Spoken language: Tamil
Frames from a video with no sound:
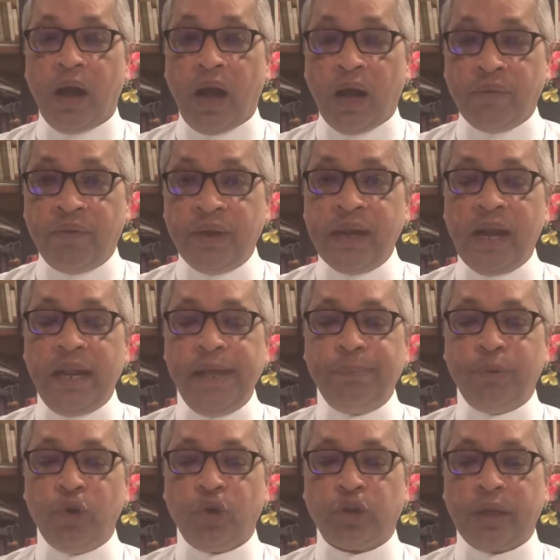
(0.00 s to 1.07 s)
அவர்களை
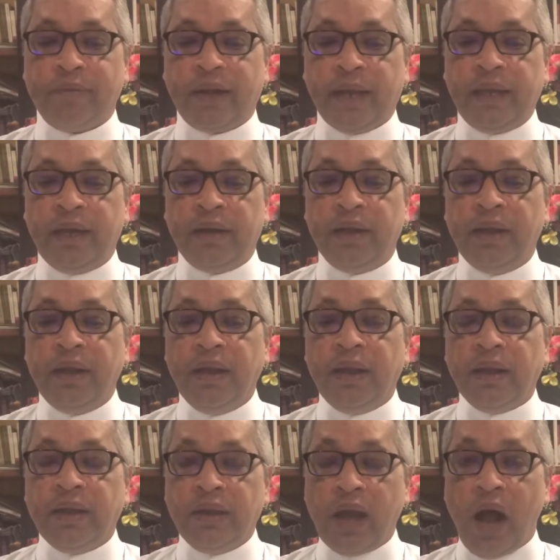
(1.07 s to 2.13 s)
பொறுத்தவரையில்
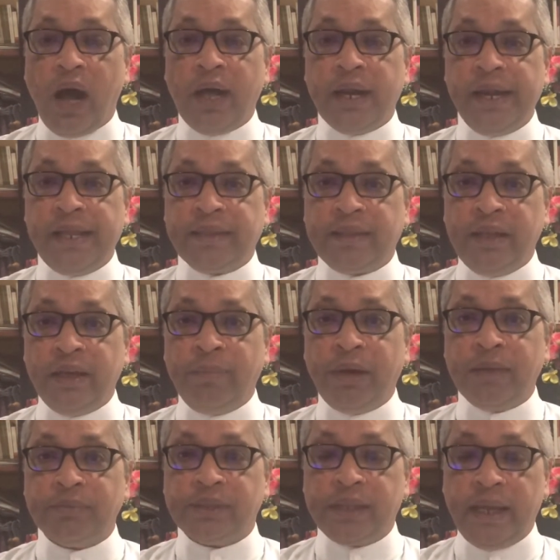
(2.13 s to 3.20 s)
யாரை
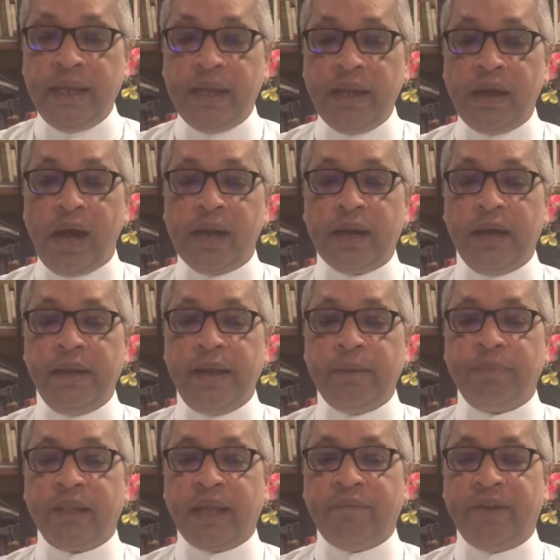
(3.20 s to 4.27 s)
திருமணம் செய்கிறார்கள்
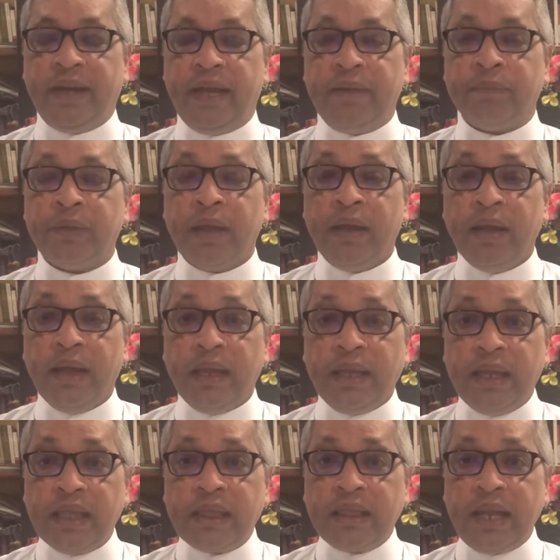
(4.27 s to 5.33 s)
என்பதை விட
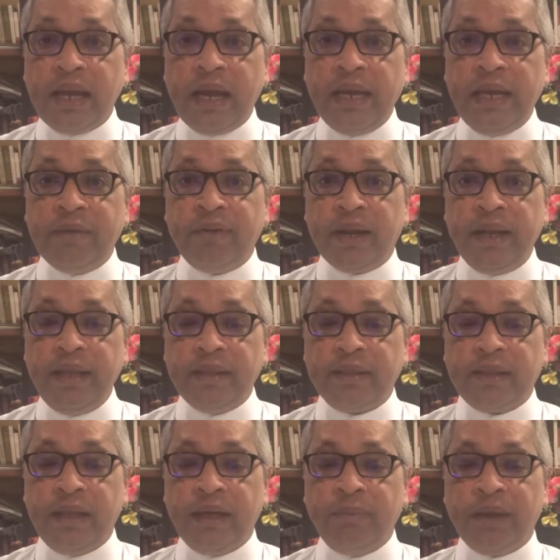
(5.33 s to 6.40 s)
எத்தகையவரை
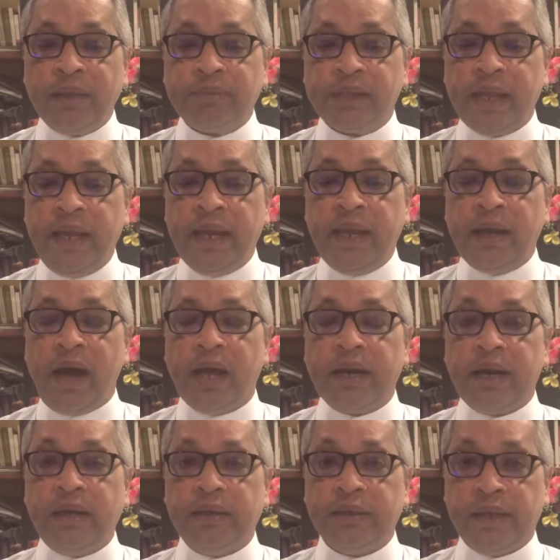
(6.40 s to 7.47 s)
திருமணம்
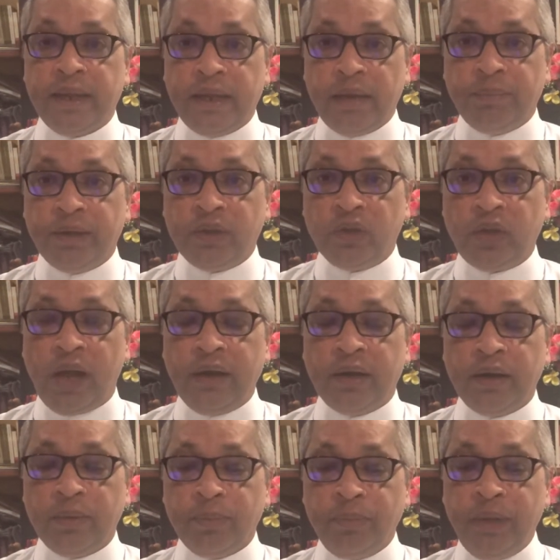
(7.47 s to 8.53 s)
செய்கிறார்கள் என்பதுதான்
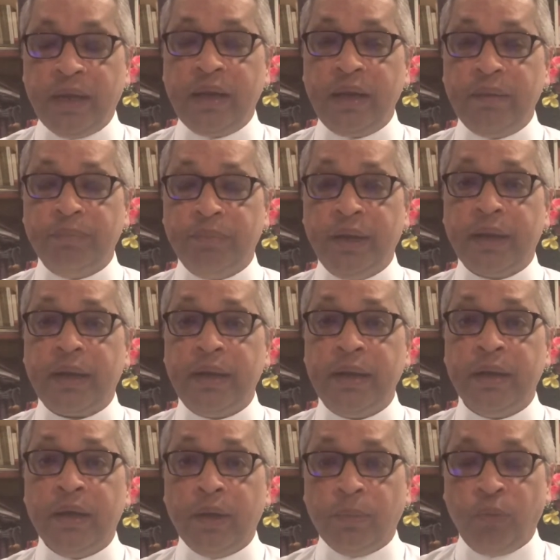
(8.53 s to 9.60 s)
மிக மிக
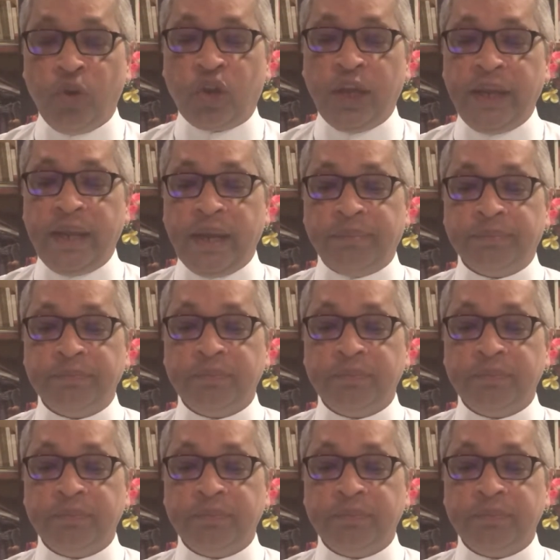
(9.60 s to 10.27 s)
முக்கியம்